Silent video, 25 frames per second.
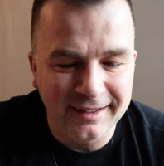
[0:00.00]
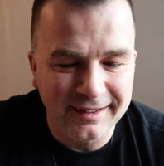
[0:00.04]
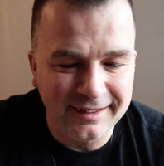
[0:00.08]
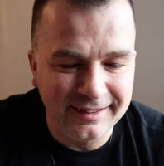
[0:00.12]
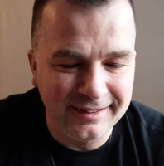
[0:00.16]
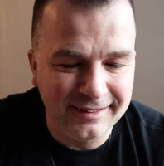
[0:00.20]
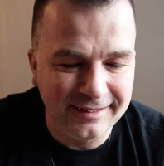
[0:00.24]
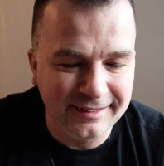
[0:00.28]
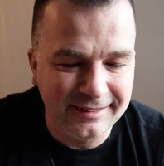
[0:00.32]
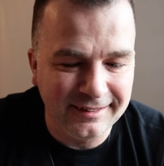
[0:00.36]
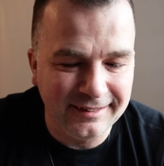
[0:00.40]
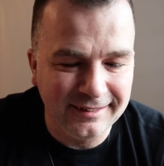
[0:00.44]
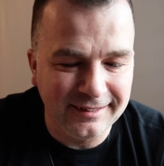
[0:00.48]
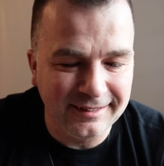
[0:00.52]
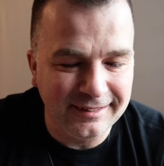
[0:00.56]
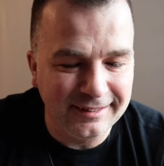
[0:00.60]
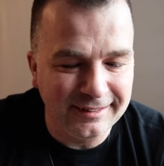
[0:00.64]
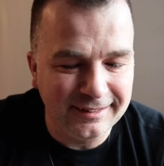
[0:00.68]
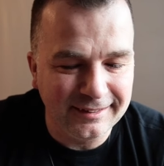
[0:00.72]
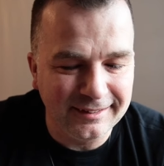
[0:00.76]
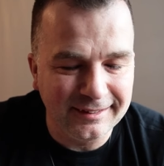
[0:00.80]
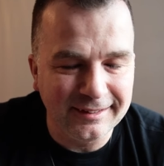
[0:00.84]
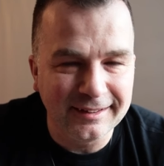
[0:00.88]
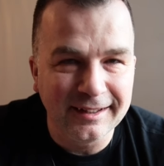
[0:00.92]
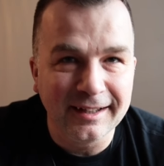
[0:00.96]

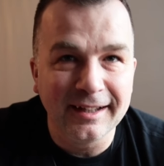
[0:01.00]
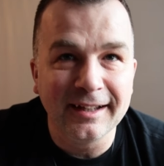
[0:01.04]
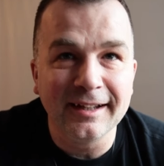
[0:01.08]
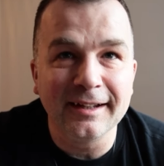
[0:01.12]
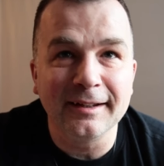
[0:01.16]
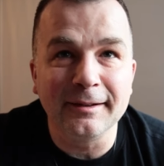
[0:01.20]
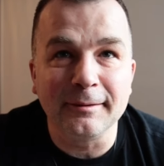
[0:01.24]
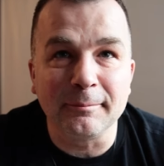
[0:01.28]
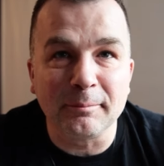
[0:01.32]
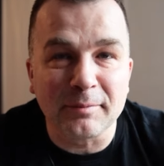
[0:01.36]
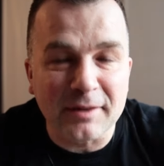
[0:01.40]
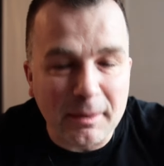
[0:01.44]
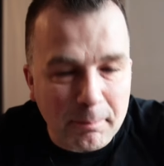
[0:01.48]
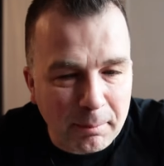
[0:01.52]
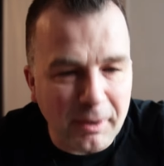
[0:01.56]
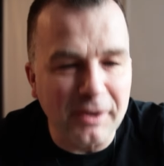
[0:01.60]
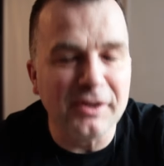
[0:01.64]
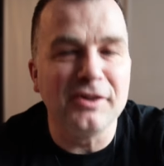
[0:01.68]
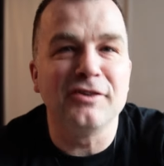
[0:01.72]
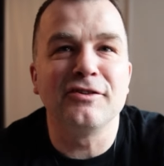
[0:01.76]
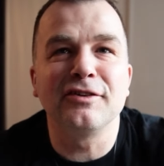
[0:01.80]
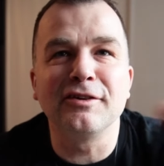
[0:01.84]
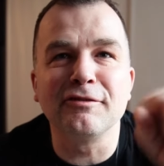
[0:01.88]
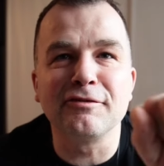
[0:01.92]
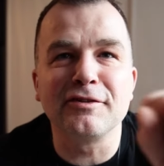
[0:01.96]
i
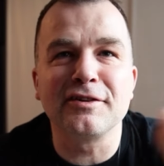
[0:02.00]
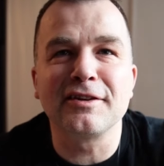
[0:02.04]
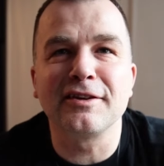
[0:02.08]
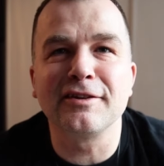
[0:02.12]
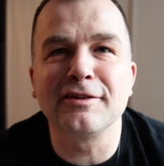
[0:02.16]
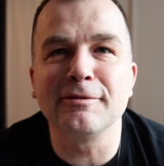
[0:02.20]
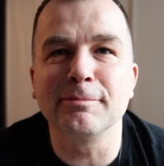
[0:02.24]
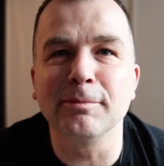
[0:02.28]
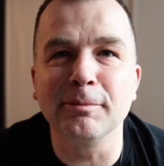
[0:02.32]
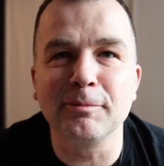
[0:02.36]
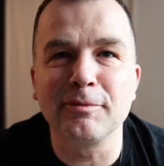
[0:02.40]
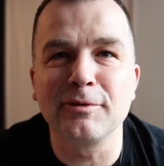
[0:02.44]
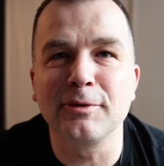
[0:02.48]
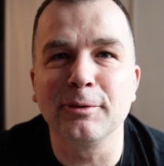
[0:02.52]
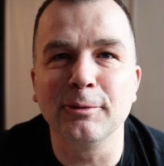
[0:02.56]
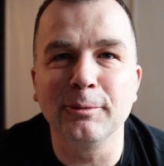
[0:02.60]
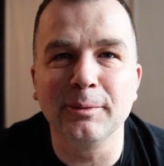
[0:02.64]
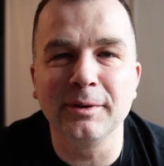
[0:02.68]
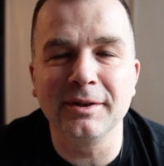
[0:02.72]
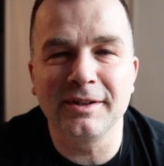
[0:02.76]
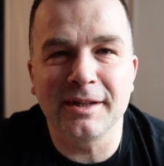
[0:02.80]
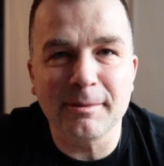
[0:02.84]
zapalniczki wszystkie się popsuły.